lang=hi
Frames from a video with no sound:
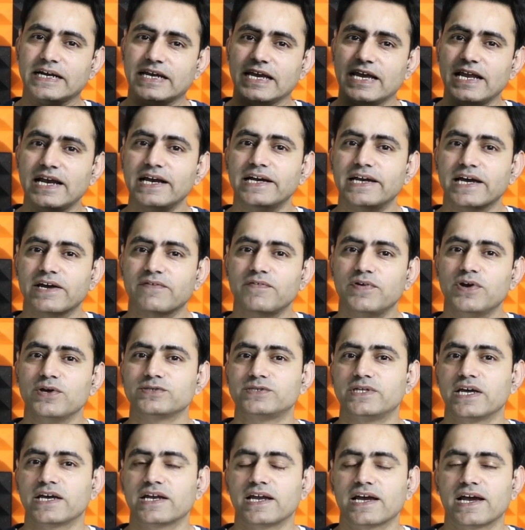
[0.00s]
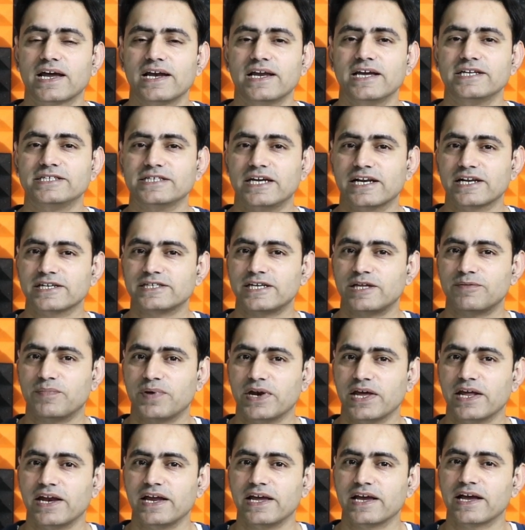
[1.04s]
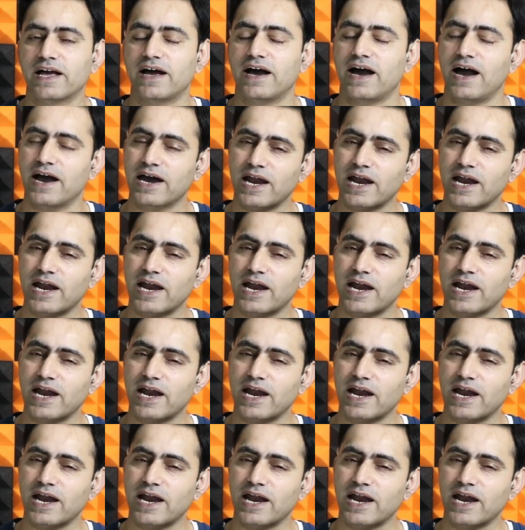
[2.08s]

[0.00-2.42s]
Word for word: डेली टेक वीडियोस देखने के लिए चैनल के साथ बने रहेगा